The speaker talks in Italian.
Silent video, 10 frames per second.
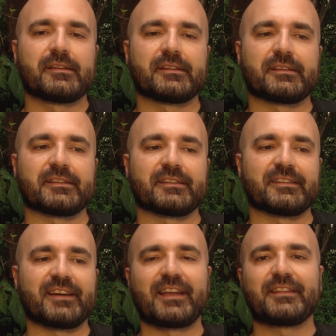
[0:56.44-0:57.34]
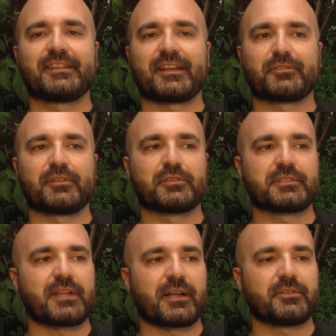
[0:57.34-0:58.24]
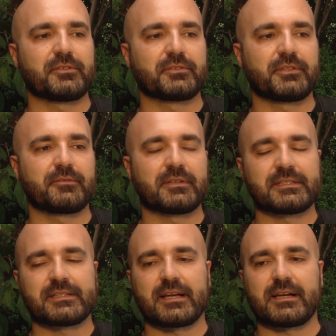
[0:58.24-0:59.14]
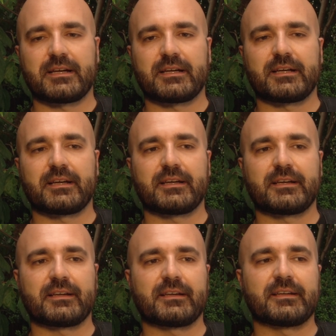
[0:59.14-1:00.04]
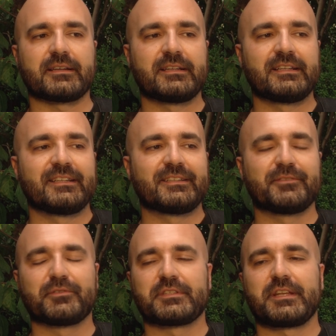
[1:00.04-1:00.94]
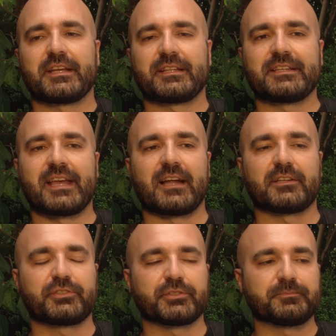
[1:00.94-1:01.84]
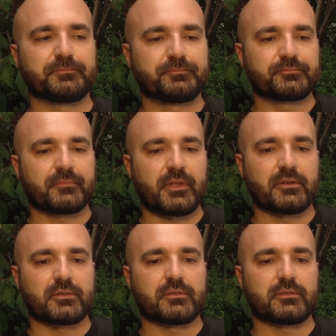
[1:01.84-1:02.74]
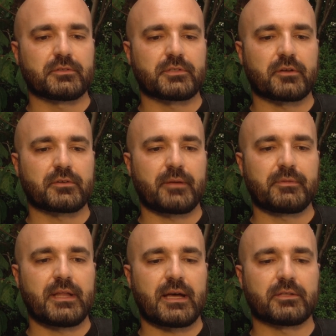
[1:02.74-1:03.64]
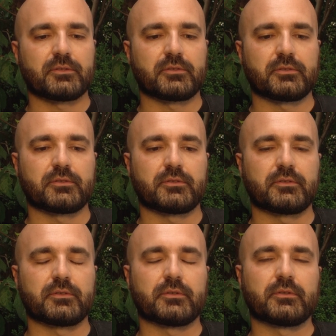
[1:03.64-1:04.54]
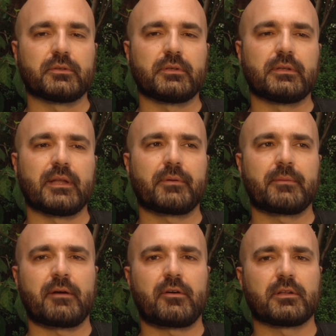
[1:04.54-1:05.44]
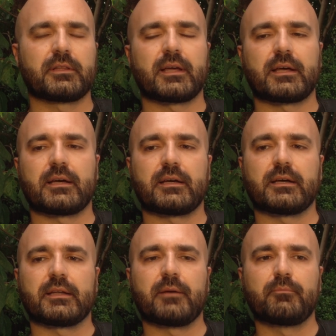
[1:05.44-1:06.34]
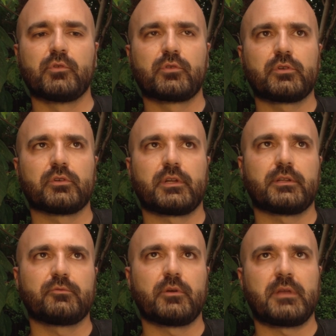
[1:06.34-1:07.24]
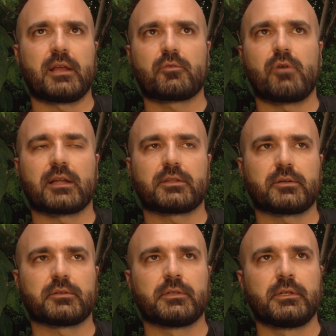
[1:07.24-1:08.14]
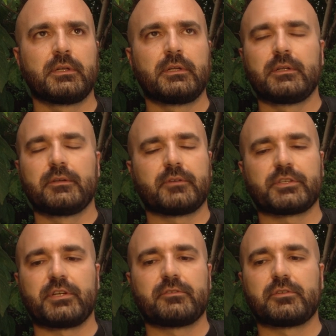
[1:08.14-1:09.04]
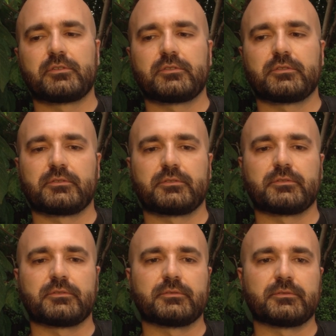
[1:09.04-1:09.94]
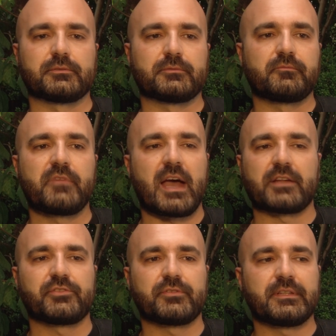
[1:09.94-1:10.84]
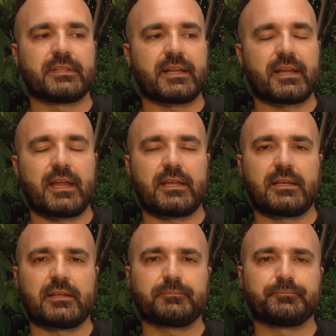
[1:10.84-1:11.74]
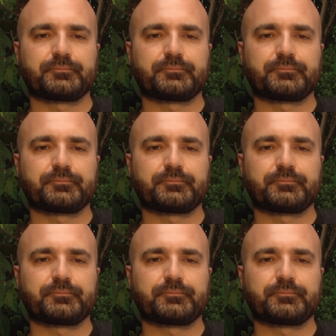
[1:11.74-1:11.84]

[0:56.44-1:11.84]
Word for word: eh, all'interno dello stadio di questa tifoseria di calcio. Io sono capitato la prima volta ad Hamburgo nel 2004, facevo un viaggio, un interrail